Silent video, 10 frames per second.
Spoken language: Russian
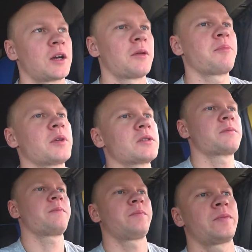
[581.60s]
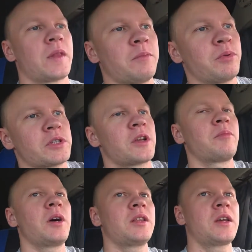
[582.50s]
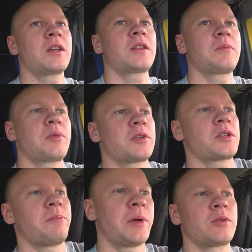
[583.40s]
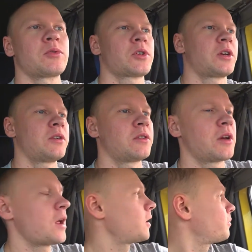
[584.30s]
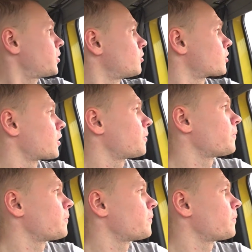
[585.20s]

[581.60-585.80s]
капец. После мана это просто подушка. Реально подушка.